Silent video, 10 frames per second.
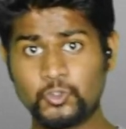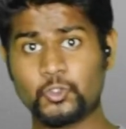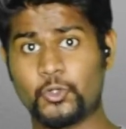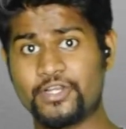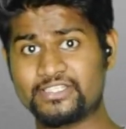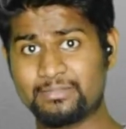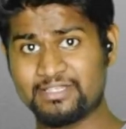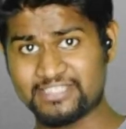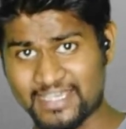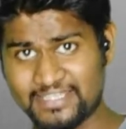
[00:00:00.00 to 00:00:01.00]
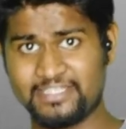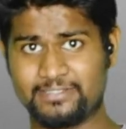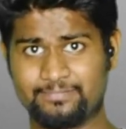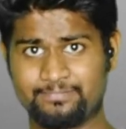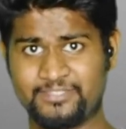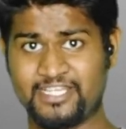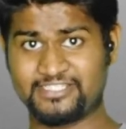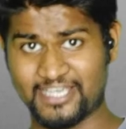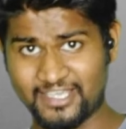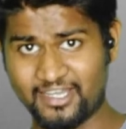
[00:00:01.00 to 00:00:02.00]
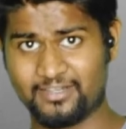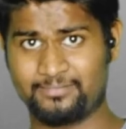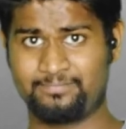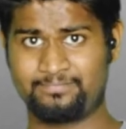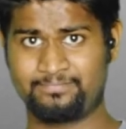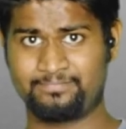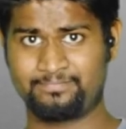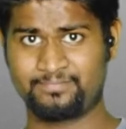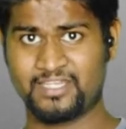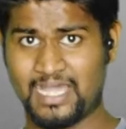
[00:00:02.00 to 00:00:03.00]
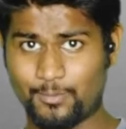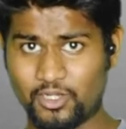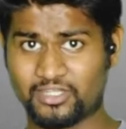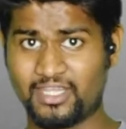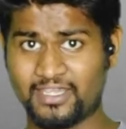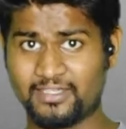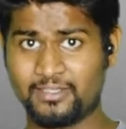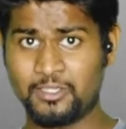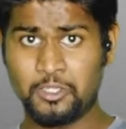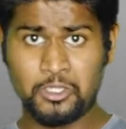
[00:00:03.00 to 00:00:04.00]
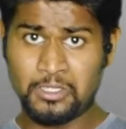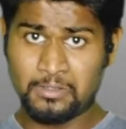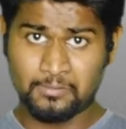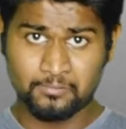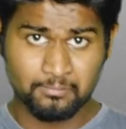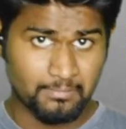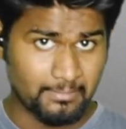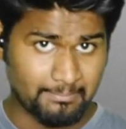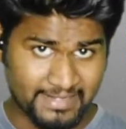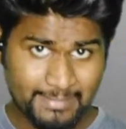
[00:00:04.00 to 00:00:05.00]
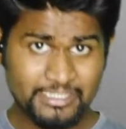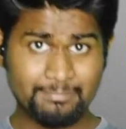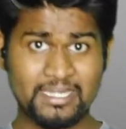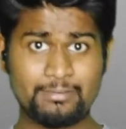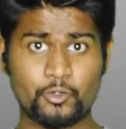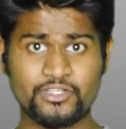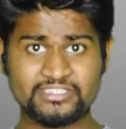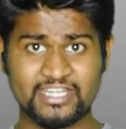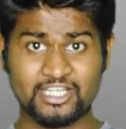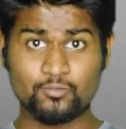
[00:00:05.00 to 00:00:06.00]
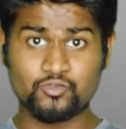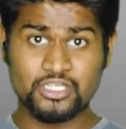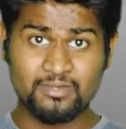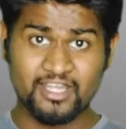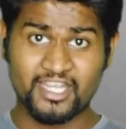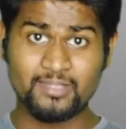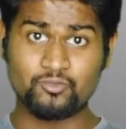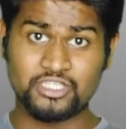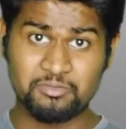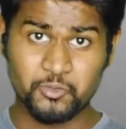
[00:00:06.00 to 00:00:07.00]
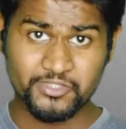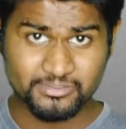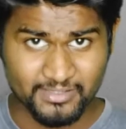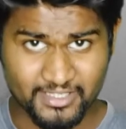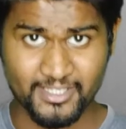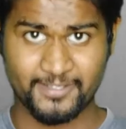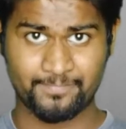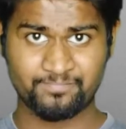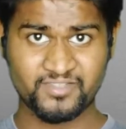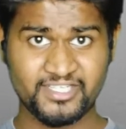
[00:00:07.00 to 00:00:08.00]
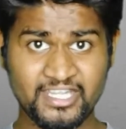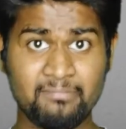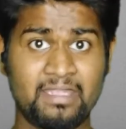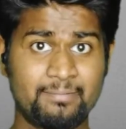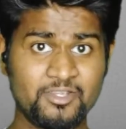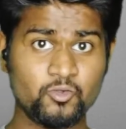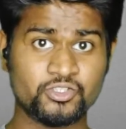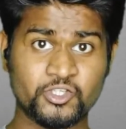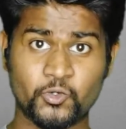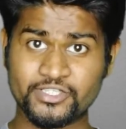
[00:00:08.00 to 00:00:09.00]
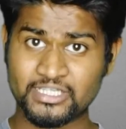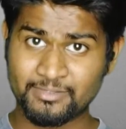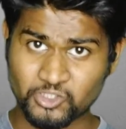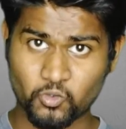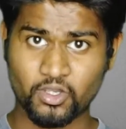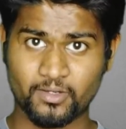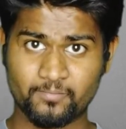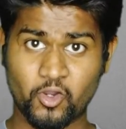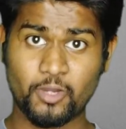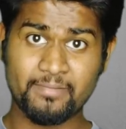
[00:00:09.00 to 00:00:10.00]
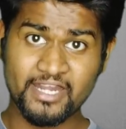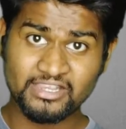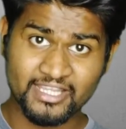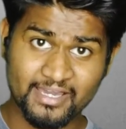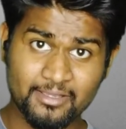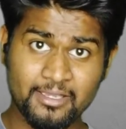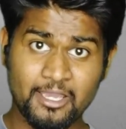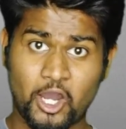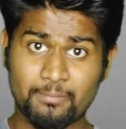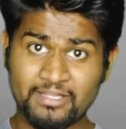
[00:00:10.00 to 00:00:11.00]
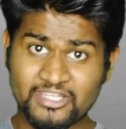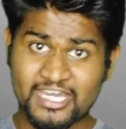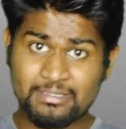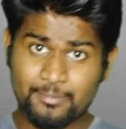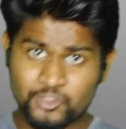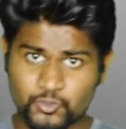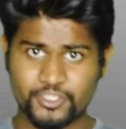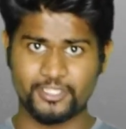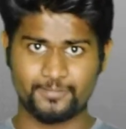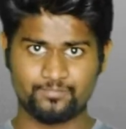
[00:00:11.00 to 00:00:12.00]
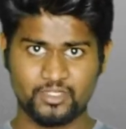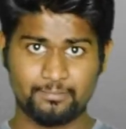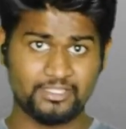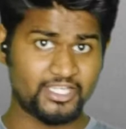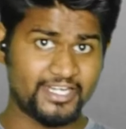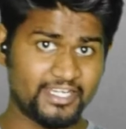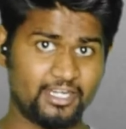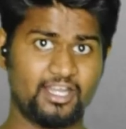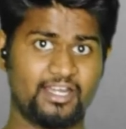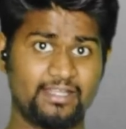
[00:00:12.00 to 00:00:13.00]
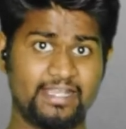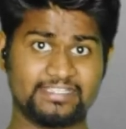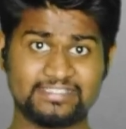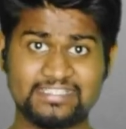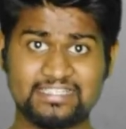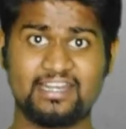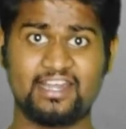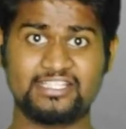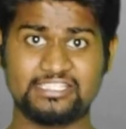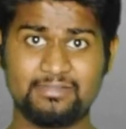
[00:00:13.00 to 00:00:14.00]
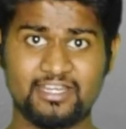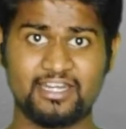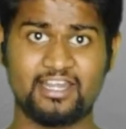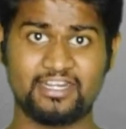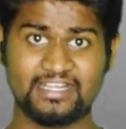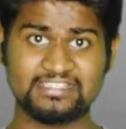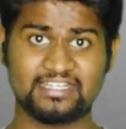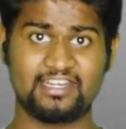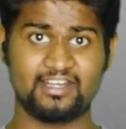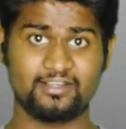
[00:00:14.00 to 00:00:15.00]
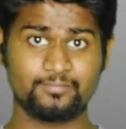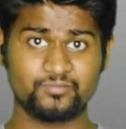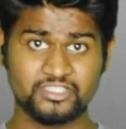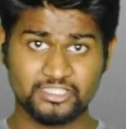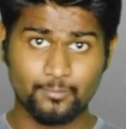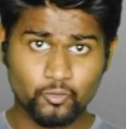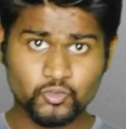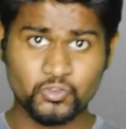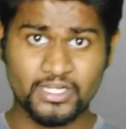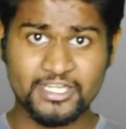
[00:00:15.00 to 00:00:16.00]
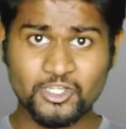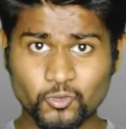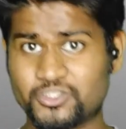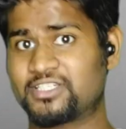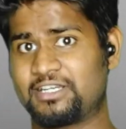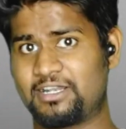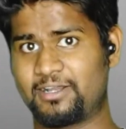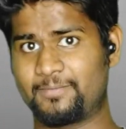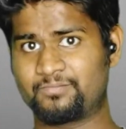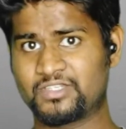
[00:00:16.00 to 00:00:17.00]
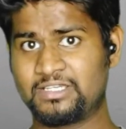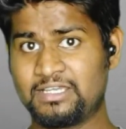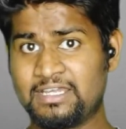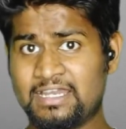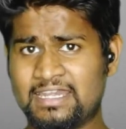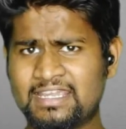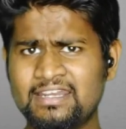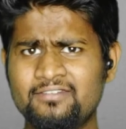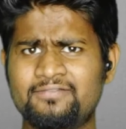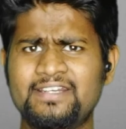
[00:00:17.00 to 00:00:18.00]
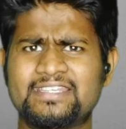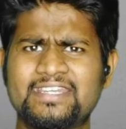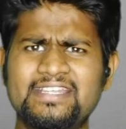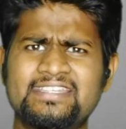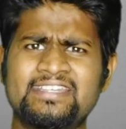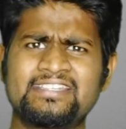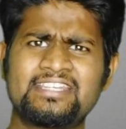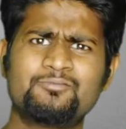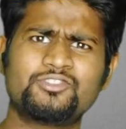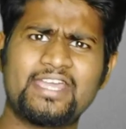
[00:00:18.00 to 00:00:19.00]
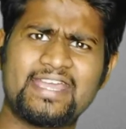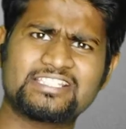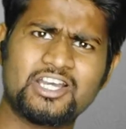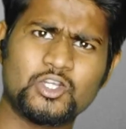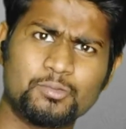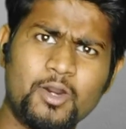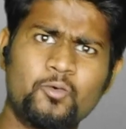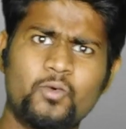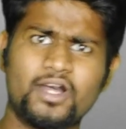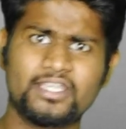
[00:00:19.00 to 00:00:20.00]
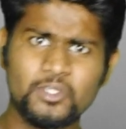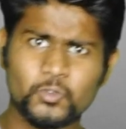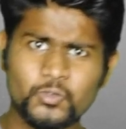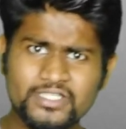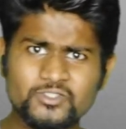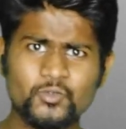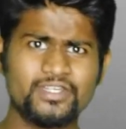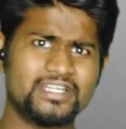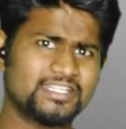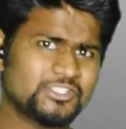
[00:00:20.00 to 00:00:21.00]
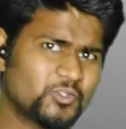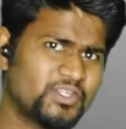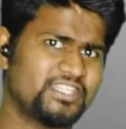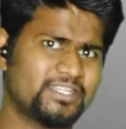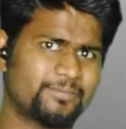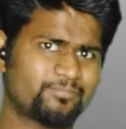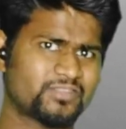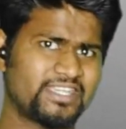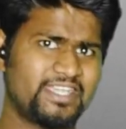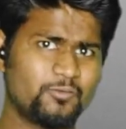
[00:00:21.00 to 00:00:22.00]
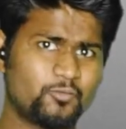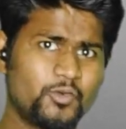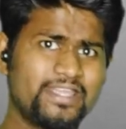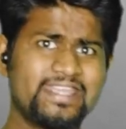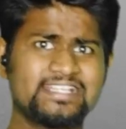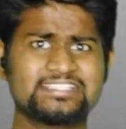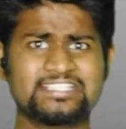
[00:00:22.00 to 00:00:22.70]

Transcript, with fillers: उस ऑडिशन में जाएगी या जाएगा आपको लगता है मैंने भी जब पहली बार रोडीज देखा तो मुझे भी लगा कि मुझे भी रोडीज बनना है ठीक है मैं भी उसके ऑडिशन में जाऊंगा और मैंने और मैं तैयारियां भी जुड़ गया मैं तैयारी करने लगा एक्सरसाइज करने लगा जिमिंग करने लगा डांस करने लगा सब कुछ करने की कोशिश करने लगा लेकिन फिर धीरे धीरे धीरे मुझे ऐसा अनुभव हुआ कि रोडिस कोई रियलिटी शो नहीं है वो एक